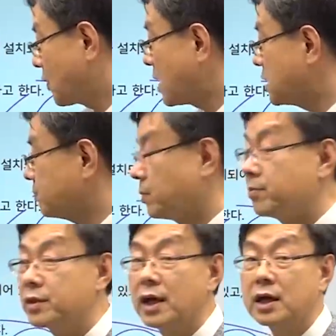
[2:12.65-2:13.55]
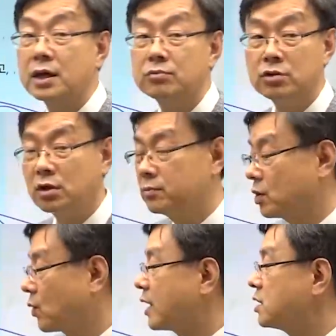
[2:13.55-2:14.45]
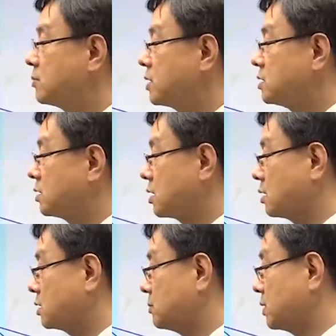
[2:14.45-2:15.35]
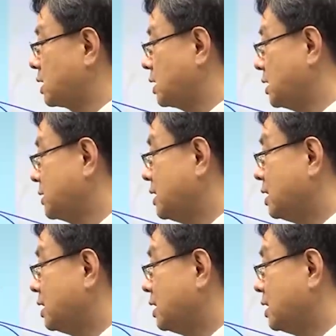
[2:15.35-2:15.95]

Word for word: 관습법상 물건입니다. 관습에서 인정되는 것입니다.